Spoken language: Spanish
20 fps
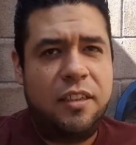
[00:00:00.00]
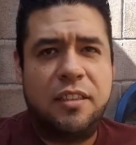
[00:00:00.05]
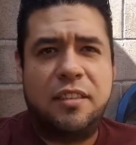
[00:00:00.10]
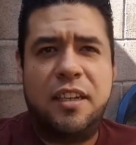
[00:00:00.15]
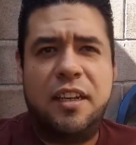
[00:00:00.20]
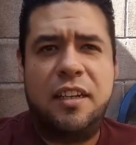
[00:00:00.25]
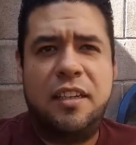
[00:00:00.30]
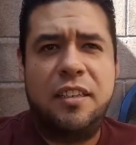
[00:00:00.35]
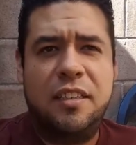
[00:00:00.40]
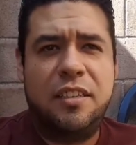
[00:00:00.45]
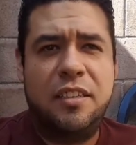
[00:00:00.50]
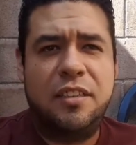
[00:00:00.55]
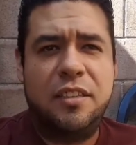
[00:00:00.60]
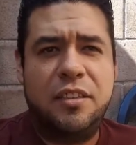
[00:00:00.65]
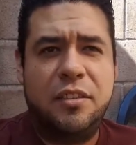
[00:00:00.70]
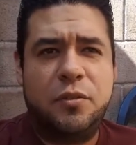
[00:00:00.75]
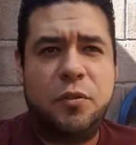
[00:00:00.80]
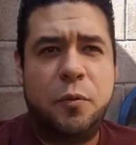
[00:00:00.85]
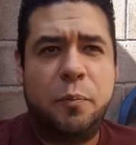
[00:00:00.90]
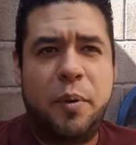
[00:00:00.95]
Está
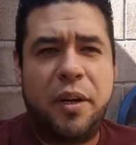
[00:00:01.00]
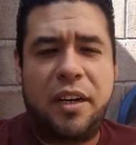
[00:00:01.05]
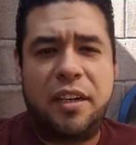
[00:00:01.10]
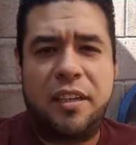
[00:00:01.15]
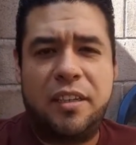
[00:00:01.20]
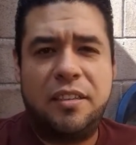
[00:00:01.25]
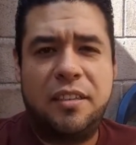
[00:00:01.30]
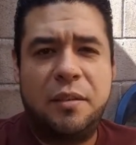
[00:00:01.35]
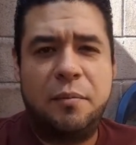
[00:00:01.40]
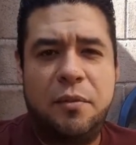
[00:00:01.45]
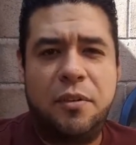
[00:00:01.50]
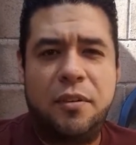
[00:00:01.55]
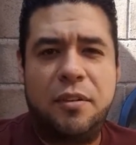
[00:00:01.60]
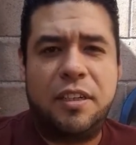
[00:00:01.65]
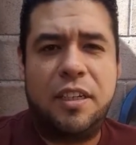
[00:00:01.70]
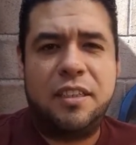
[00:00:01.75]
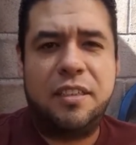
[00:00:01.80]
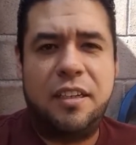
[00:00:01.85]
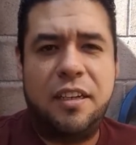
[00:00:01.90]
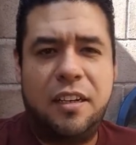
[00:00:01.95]
súper riquísimo
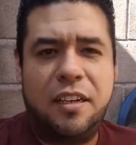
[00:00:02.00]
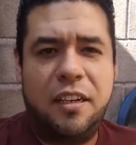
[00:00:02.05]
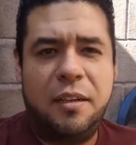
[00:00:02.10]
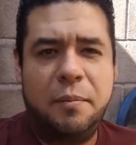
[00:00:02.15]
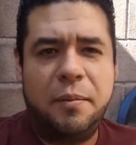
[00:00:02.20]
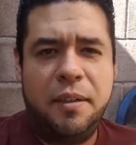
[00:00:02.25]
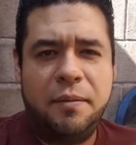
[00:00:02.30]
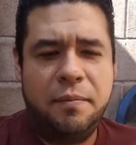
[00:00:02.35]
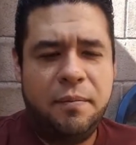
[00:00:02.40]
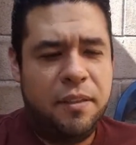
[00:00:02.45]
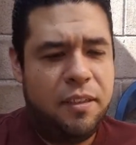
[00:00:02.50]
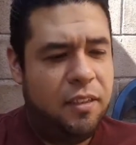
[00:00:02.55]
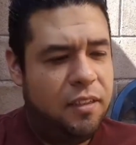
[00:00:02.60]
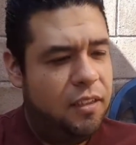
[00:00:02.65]
lo que es el clima.